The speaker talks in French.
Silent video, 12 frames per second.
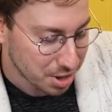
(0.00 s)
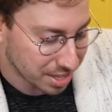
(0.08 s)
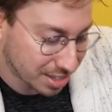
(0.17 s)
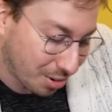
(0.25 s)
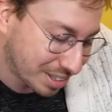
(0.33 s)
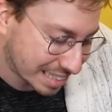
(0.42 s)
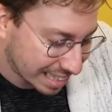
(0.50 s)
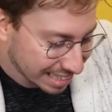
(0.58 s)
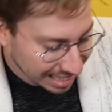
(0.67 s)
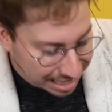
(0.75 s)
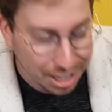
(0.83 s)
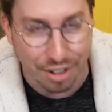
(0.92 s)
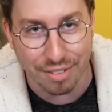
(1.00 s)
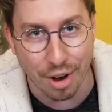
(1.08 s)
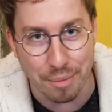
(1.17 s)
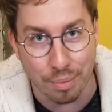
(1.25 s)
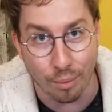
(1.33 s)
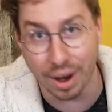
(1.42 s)
Donc,
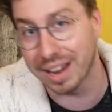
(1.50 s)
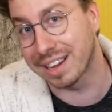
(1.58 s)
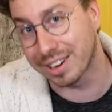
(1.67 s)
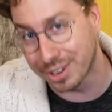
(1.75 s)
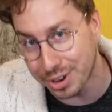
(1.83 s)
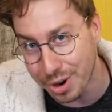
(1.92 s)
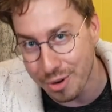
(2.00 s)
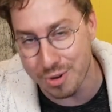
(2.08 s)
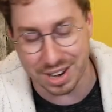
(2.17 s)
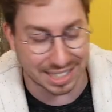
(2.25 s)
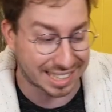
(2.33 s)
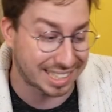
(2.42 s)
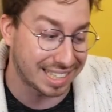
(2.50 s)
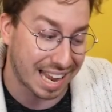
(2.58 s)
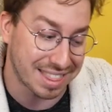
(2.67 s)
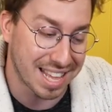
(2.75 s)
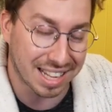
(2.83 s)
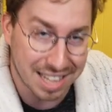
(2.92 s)
81 points, cool si
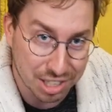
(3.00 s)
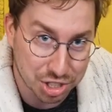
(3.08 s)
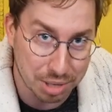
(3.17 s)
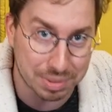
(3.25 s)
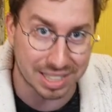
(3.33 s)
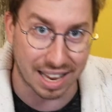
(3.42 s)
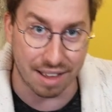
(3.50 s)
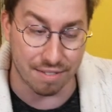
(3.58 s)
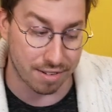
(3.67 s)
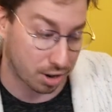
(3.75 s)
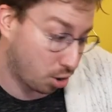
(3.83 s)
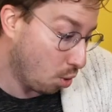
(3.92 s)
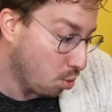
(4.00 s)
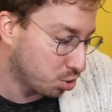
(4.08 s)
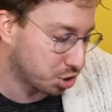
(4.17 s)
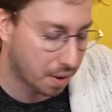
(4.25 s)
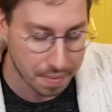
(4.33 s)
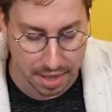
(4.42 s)
la dernière chips est
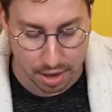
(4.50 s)
rouge.